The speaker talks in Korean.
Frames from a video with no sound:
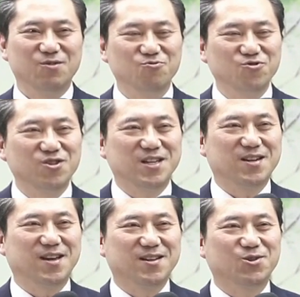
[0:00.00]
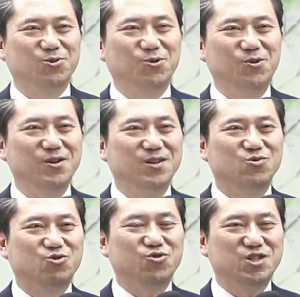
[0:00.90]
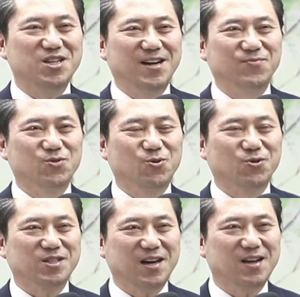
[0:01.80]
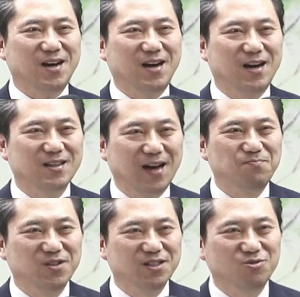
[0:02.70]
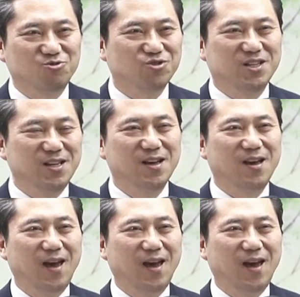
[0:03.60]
위장에서도 죽지 않고 살아남는 균이